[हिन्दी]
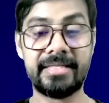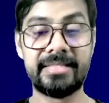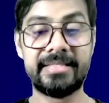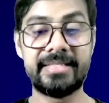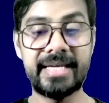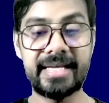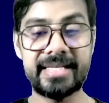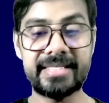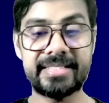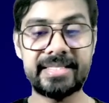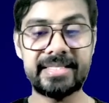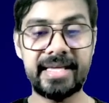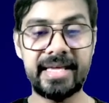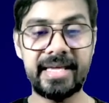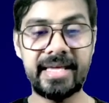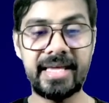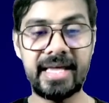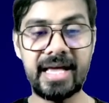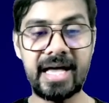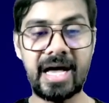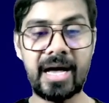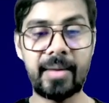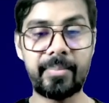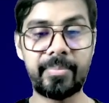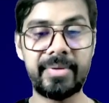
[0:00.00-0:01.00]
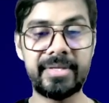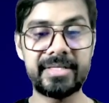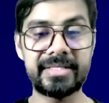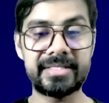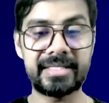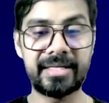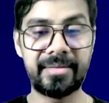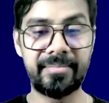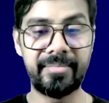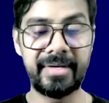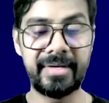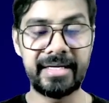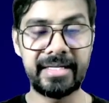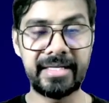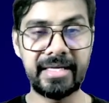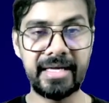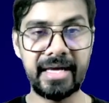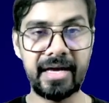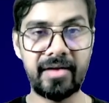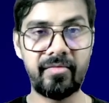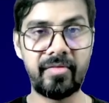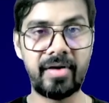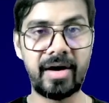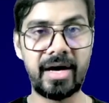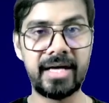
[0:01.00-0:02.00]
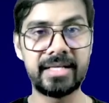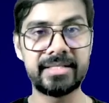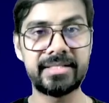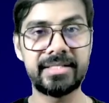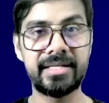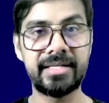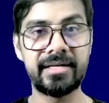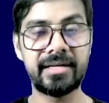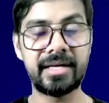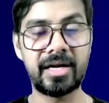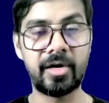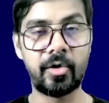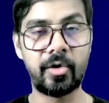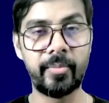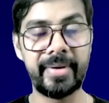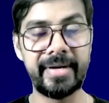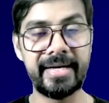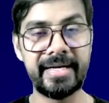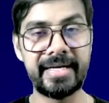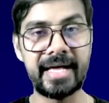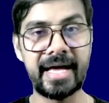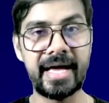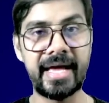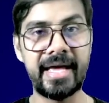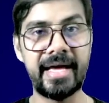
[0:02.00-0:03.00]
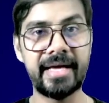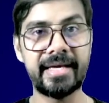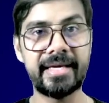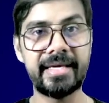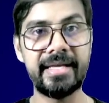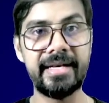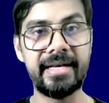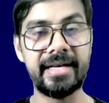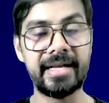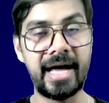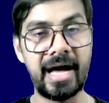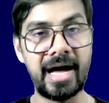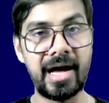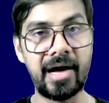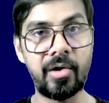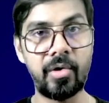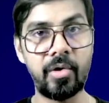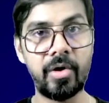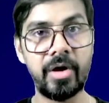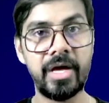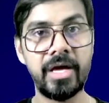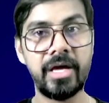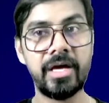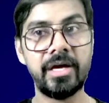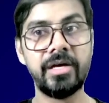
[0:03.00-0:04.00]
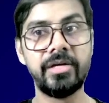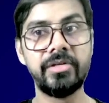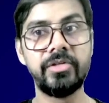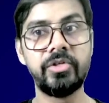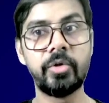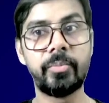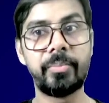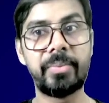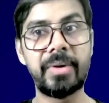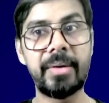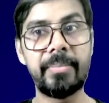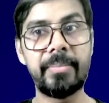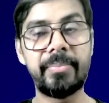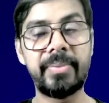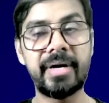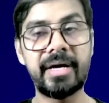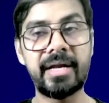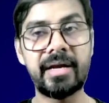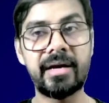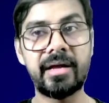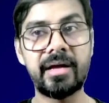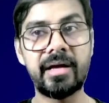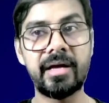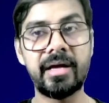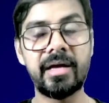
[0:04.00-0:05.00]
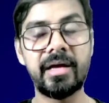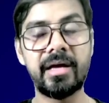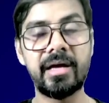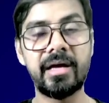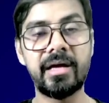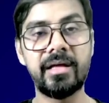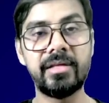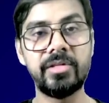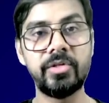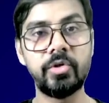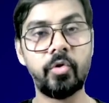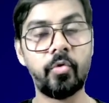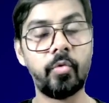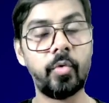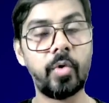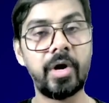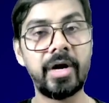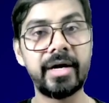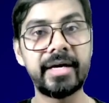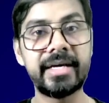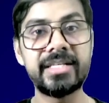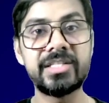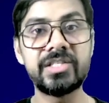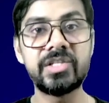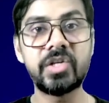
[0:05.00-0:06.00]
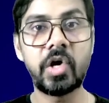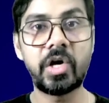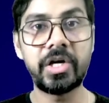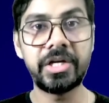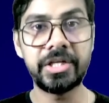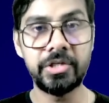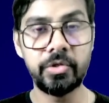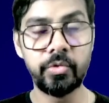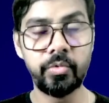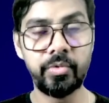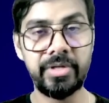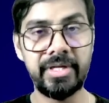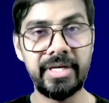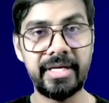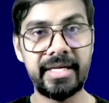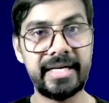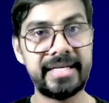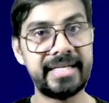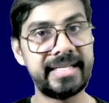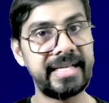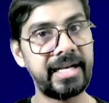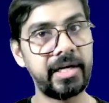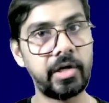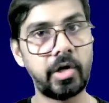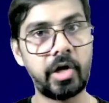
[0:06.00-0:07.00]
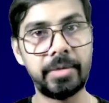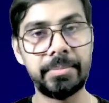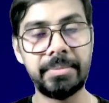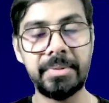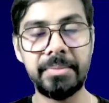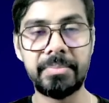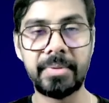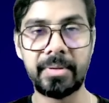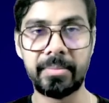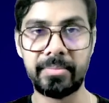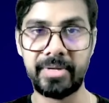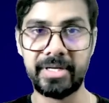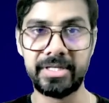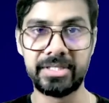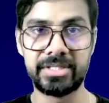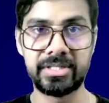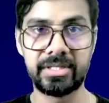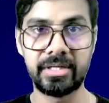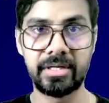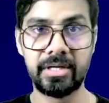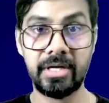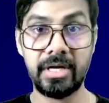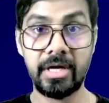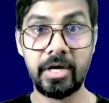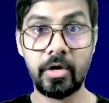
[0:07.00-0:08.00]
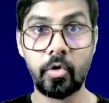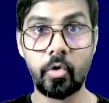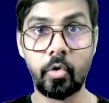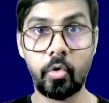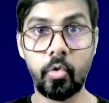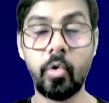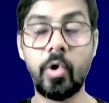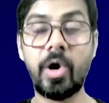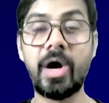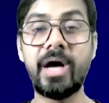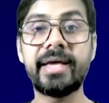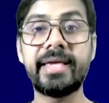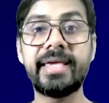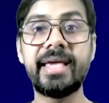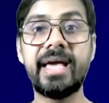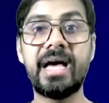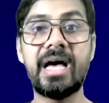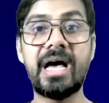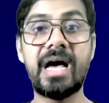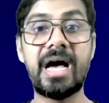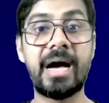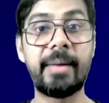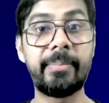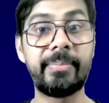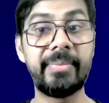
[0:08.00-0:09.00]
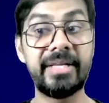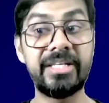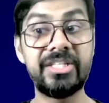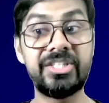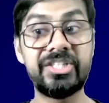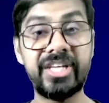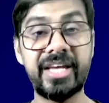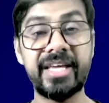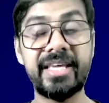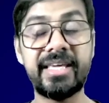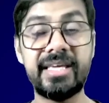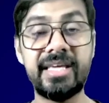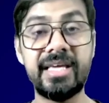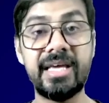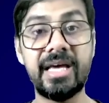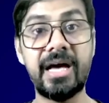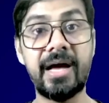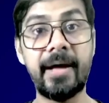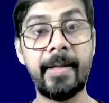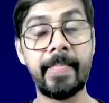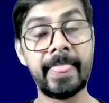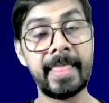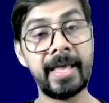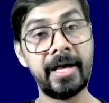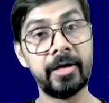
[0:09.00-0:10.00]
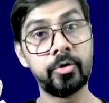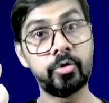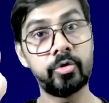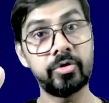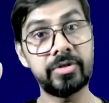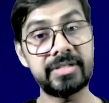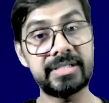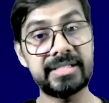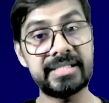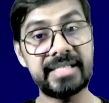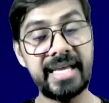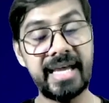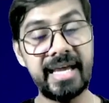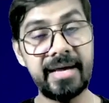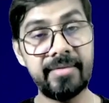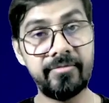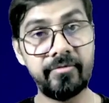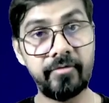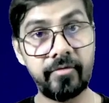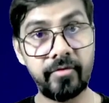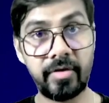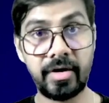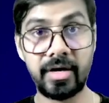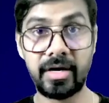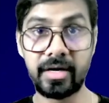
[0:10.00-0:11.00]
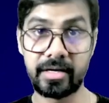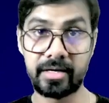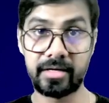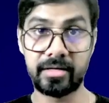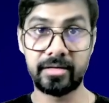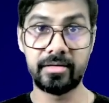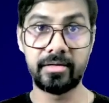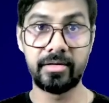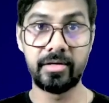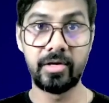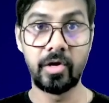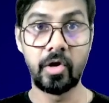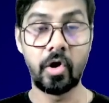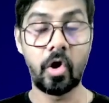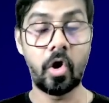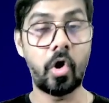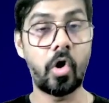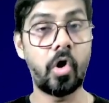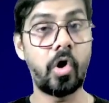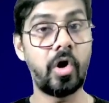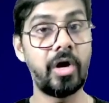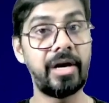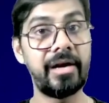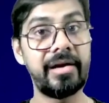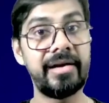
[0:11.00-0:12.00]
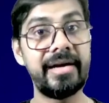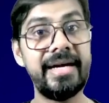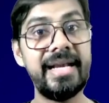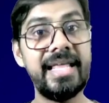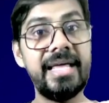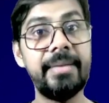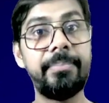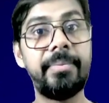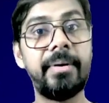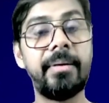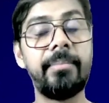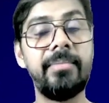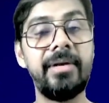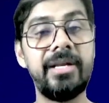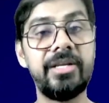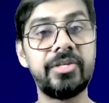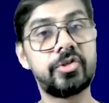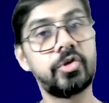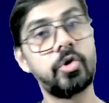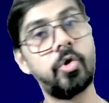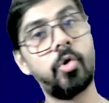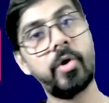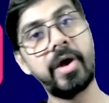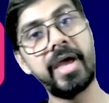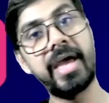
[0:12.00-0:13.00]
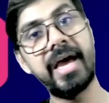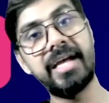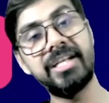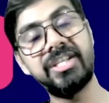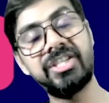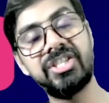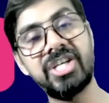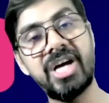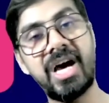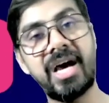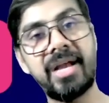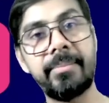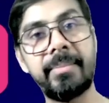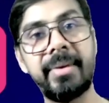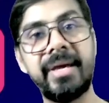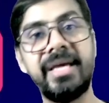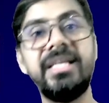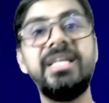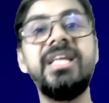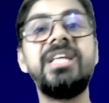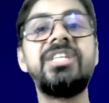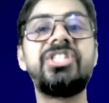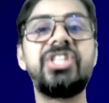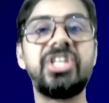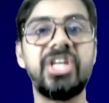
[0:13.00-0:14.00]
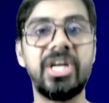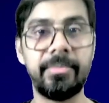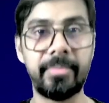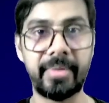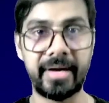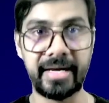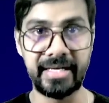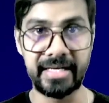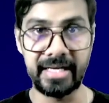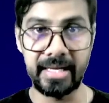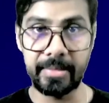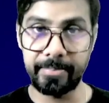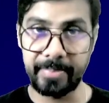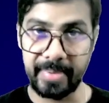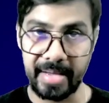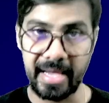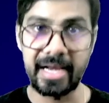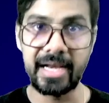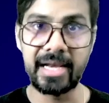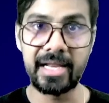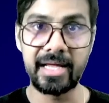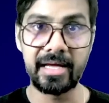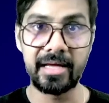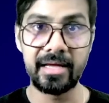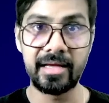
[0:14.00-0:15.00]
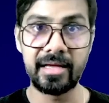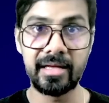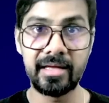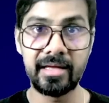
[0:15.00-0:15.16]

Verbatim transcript: जैसे ही आपने सबमिट किया वहाँ से कमेंट आया कि नाउ योर पेपर योर वर्क इज़ नॉट यूनिक इट कैन नॉट बी पब्लिश्ड हुआ क्या आपने चेक किया तो सेम वर्क ऑलरेडी पब्लिश्ड हो गया चार महीने छः महीने पहले